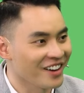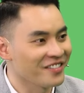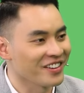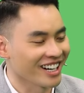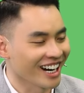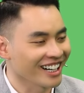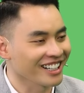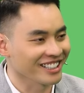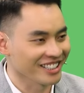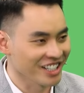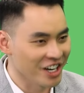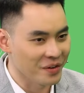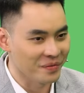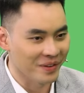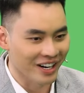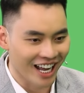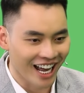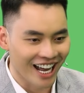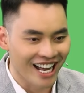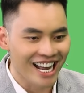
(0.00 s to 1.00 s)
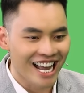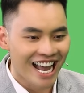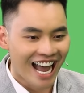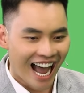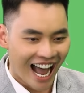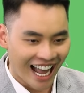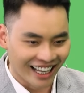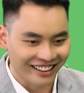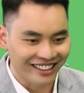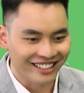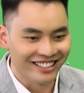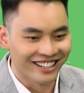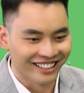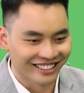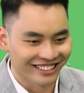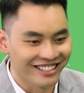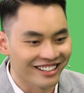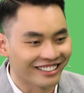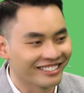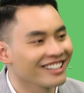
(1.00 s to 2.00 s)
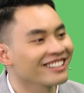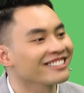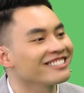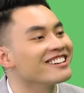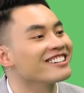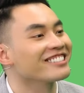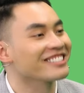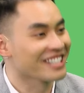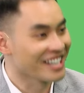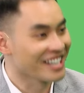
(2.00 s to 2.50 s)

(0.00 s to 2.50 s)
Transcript: không phải là ăn được nhiều mà là ăn được thưởng thức được